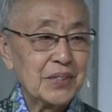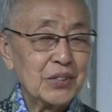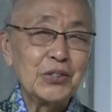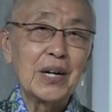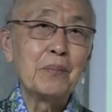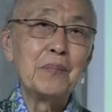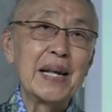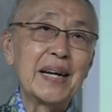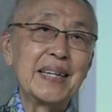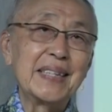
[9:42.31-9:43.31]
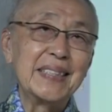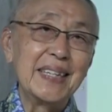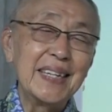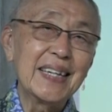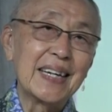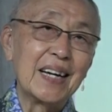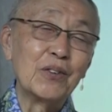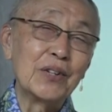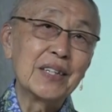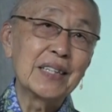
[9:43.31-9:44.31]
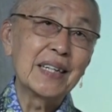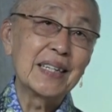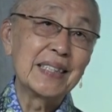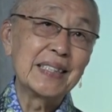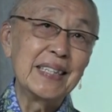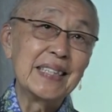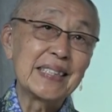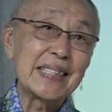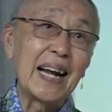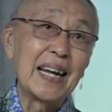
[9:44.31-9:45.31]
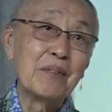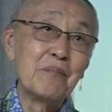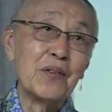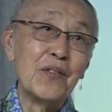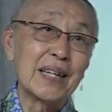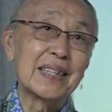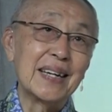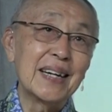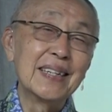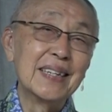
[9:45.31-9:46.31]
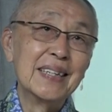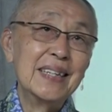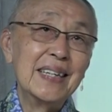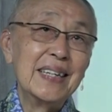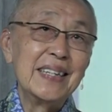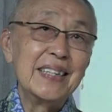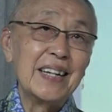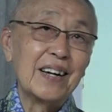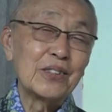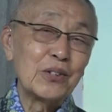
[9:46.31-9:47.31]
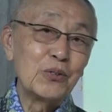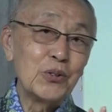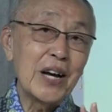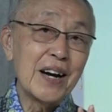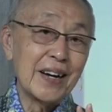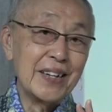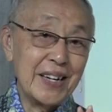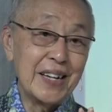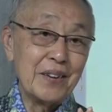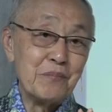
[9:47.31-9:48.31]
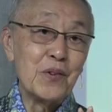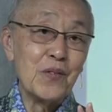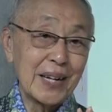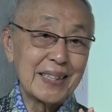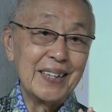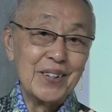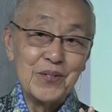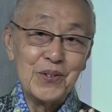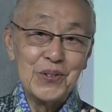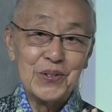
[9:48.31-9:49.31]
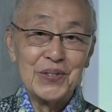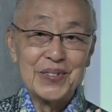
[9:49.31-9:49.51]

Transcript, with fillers: Saudara melihat di sini kalau di sini saling menguatkan, yang tentu yang gede menguatkan dulu.